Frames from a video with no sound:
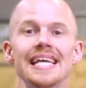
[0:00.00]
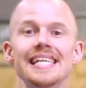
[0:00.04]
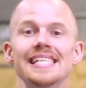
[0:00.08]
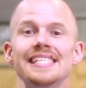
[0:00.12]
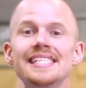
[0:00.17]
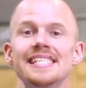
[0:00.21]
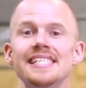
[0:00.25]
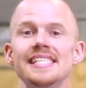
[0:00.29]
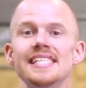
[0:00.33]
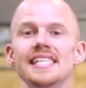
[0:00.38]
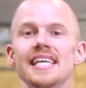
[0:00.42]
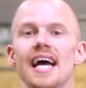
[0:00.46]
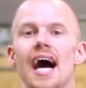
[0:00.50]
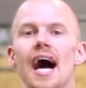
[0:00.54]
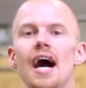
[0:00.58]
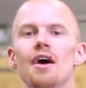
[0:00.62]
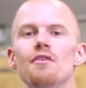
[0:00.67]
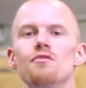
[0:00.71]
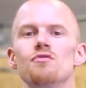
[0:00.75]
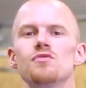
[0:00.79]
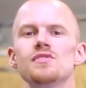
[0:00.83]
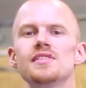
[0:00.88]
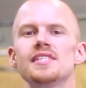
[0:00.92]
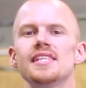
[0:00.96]
Si
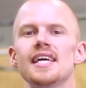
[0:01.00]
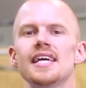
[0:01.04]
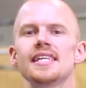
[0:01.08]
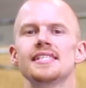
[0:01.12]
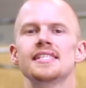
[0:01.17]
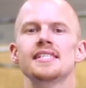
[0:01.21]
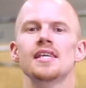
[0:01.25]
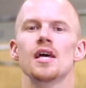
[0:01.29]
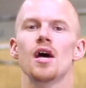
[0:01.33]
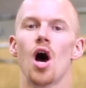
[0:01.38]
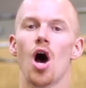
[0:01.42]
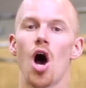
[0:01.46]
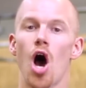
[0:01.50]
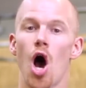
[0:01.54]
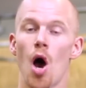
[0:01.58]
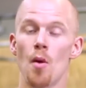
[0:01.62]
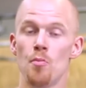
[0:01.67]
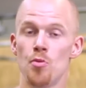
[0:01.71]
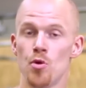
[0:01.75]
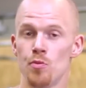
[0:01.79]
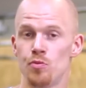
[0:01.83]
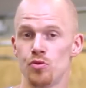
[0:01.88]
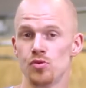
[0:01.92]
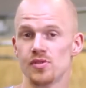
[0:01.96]
vous êtes
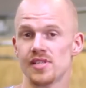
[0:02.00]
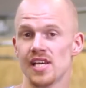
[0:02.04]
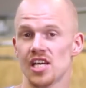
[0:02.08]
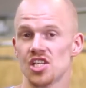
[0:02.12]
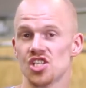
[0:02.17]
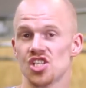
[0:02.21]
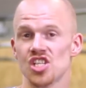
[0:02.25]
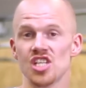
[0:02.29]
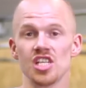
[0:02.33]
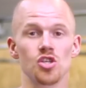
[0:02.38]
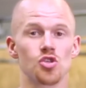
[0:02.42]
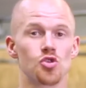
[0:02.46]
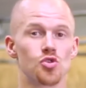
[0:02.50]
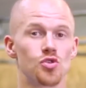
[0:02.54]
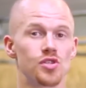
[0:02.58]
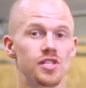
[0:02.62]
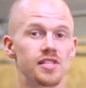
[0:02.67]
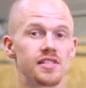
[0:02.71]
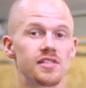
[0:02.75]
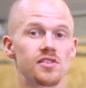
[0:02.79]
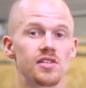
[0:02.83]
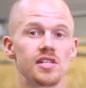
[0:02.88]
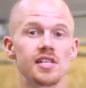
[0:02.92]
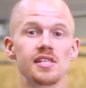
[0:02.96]
un peu plus âgé, je suis
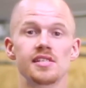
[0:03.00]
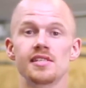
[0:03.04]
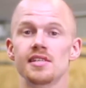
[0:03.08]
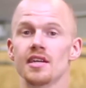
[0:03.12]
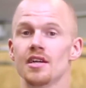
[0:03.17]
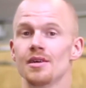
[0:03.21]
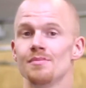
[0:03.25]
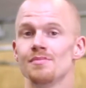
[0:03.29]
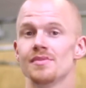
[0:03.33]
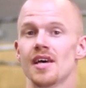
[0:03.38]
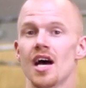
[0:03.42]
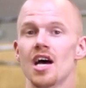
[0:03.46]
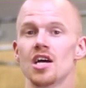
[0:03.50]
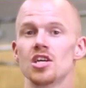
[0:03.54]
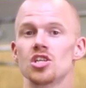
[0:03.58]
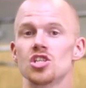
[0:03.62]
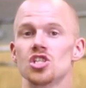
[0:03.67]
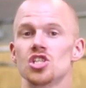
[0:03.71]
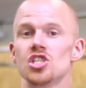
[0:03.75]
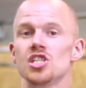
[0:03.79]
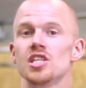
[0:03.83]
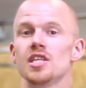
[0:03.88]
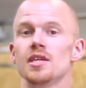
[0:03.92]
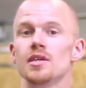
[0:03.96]
désolé, c'est comme ça,
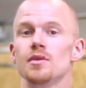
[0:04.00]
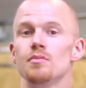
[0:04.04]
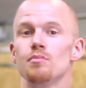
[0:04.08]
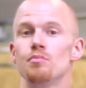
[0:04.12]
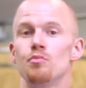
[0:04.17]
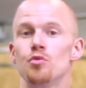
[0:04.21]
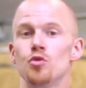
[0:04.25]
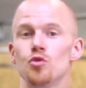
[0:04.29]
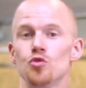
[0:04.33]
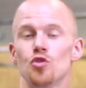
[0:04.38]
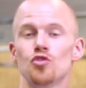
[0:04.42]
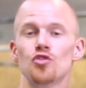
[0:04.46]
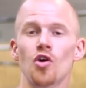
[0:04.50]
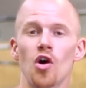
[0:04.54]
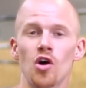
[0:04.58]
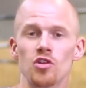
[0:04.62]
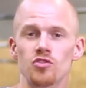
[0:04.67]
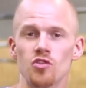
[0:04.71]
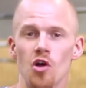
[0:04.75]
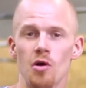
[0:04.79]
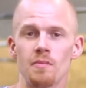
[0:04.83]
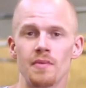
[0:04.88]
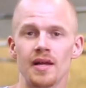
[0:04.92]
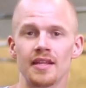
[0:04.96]
j'ai plus de
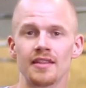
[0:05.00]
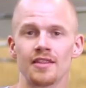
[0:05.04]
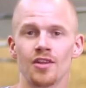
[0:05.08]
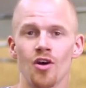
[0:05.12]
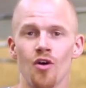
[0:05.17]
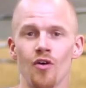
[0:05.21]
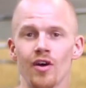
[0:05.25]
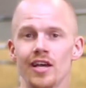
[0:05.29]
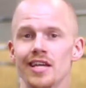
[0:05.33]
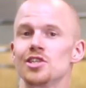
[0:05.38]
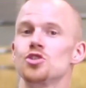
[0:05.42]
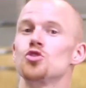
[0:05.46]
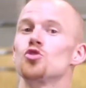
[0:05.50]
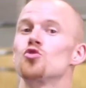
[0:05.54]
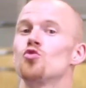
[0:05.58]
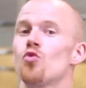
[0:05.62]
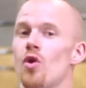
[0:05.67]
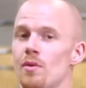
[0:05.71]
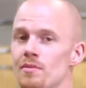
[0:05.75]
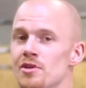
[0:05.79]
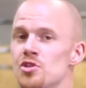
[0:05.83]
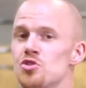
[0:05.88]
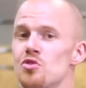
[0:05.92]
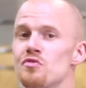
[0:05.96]
30 ans maintenant et je
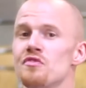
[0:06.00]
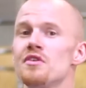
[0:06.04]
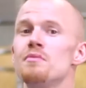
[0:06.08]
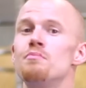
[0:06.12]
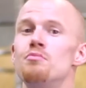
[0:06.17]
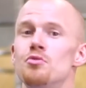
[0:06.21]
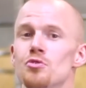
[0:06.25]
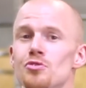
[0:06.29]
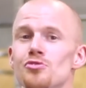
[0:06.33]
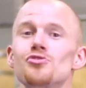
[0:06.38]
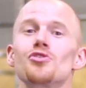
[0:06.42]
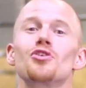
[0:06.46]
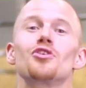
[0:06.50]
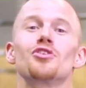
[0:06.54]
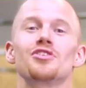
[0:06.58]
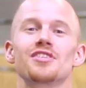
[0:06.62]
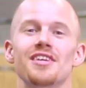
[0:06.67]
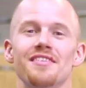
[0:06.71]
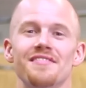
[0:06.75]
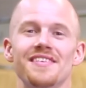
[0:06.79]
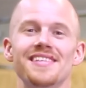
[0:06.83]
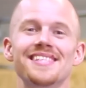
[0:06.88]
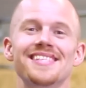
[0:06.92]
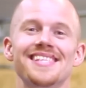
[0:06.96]
dois m'échauffer plus que quand
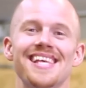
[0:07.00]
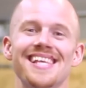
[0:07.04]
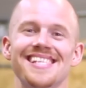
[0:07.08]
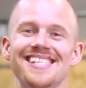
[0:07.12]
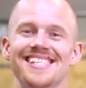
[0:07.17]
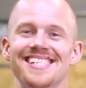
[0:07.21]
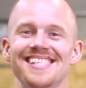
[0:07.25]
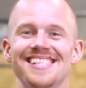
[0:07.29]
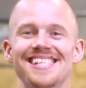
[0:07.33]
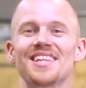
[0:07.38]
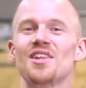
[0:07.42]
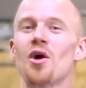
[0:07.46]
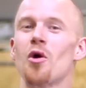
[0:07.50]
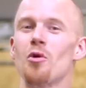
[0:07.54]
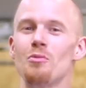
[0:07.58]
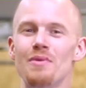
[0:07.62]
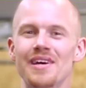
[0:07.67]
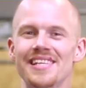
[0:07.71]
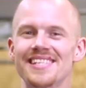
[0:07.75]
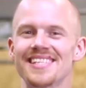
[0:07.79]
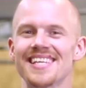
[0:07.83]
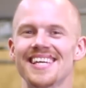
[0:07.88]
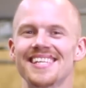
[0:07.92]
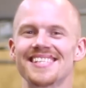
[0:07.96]
j'avais 16-17 ans au
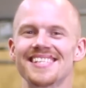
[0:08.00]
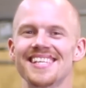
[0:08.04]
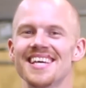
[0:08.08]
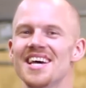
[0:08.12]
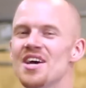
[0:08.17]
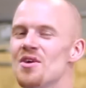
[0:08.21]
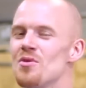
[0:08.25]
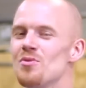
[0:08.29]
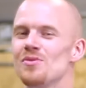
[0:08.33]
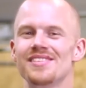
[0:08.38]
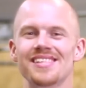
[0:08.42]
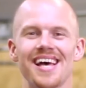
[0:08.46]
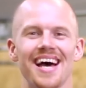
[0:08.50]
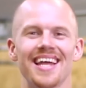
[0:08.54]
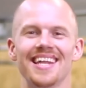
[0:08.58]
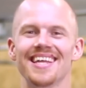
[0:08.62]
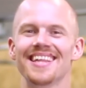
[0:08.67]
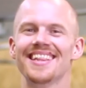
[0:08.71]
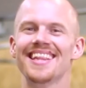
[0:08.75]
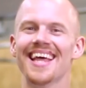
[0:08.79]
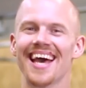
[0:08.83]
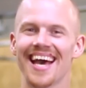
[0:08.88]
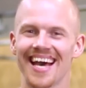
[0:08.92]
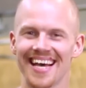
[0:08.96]
basket où ça
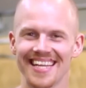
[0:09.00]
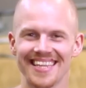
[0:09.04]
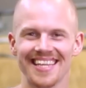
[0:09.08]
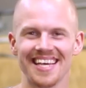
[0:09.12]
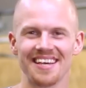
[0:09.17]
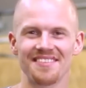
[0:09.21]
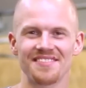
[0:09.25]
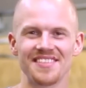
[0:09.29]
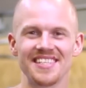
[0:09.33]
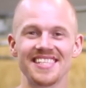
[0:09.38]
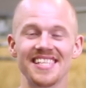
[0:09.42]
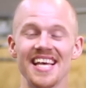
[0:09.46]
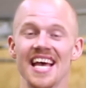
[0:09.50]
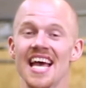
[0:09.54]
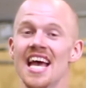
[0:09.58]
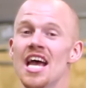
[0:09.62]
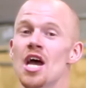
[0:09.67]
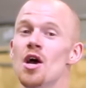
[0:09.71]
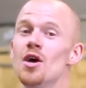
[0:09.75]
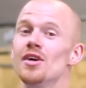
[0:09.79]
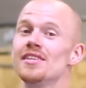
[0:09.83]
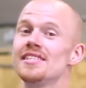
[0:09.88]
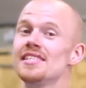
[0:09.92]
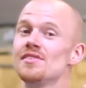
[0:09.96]
allait très très vite.
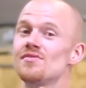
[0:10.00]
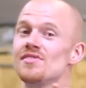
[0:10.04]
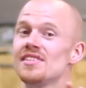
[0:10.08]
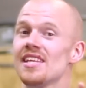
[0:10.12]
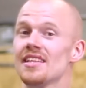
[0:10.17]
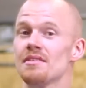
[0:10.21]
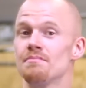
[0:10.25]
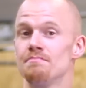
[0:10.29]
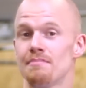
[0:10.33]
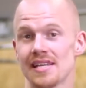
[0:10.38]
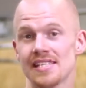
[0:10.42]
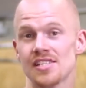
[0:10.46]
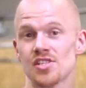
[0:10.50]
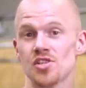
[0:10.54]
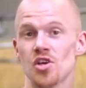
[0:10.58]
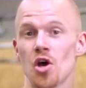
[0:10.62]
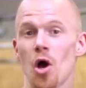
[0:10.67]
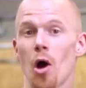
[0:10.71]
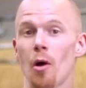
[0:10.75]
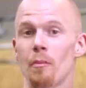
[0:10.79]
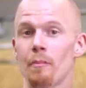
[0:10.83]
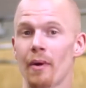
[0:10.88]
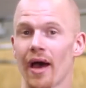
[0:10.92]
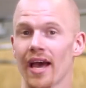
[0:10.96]
Si vous êtes
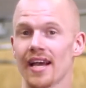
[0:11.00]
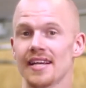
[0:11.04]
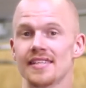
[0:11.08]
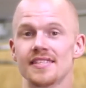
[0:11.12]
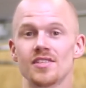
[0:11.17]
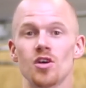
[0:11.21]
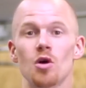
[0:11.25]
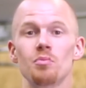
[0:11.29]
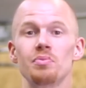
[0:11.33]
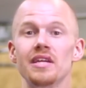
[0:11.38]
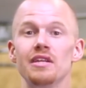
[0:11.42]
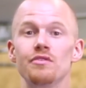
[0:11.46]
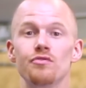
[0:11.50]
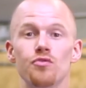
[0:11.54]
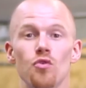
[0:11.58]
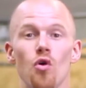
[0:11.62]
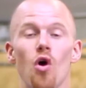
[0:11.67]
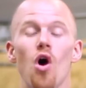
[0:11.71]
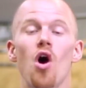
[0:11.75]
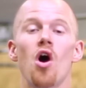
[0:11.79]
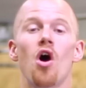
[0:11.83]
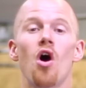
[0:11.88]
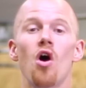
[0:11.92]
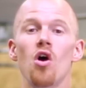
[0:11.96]
master par exemple, il
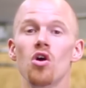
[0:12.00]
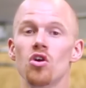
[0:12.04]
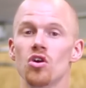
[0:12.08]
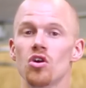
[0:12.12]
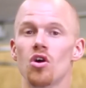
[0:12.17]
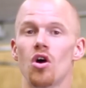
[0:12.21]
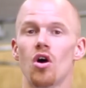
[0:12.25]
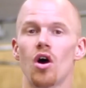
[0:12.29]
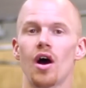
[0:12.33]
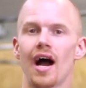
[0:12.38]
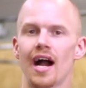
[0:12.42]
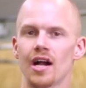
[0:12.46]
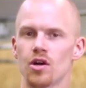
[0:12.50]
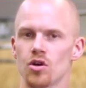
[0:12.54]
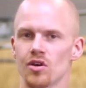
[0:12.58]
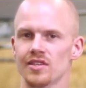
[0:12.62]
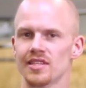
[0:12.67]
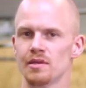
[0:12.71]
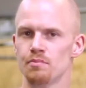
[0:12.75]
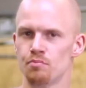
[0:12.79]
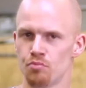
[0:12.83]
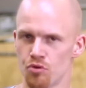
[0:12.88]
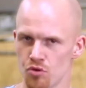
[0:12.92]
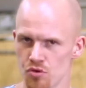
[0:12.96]
faut encore
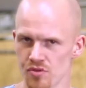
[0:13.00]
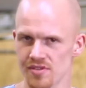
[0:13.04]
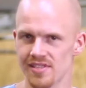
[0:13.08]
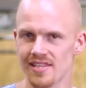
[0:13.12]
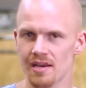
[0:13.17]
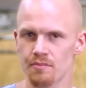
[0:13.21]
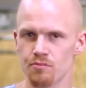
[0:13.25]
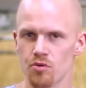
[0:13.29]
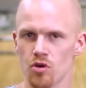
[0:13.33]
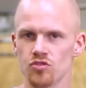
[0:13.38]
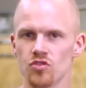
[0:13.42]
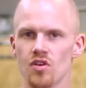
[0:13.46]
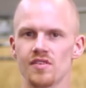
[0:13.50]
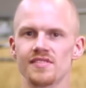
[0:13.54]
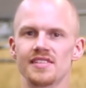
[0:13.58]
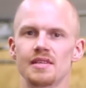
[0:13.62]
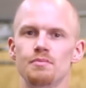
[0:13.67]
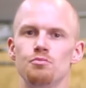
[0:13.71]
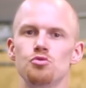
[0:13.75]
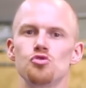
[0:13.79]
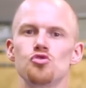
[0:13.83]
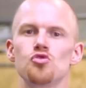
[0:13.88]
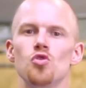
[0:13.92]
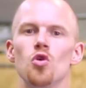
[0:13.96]
accorder plus d'importance
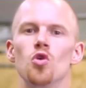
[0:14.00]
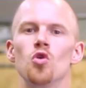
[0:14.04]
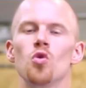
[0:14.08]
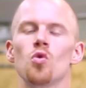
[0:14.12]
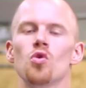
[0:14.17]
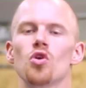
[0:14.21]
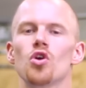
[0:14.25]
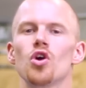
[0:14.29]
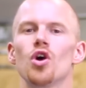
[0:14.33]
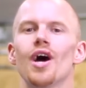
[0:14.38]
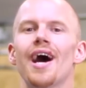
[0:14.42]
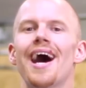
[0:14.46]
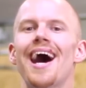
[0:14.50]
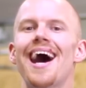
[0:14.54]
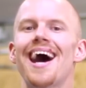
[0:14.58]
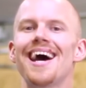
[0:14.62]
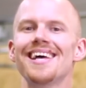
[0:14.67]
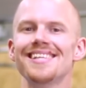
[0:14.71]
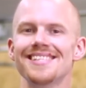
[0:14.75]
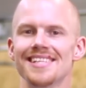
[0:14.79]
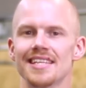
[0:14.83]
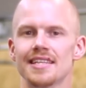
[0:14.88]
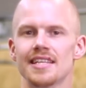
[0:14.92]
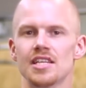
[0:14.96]
et plus de longueur
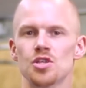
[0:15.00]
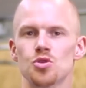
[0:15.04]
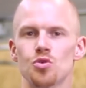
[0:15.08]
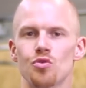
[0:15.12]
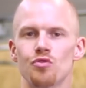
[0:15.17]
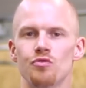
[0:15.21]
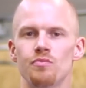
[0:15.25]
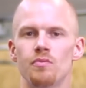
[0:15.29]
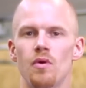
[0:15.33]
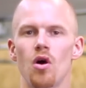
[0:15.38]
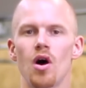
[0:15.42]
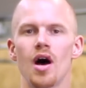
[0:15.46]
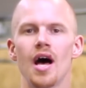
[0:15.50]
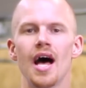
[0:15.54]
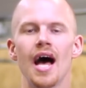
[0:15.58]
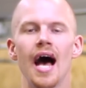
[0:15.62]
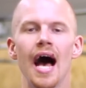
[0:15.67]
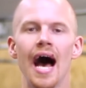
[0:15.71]
à cet échauffement.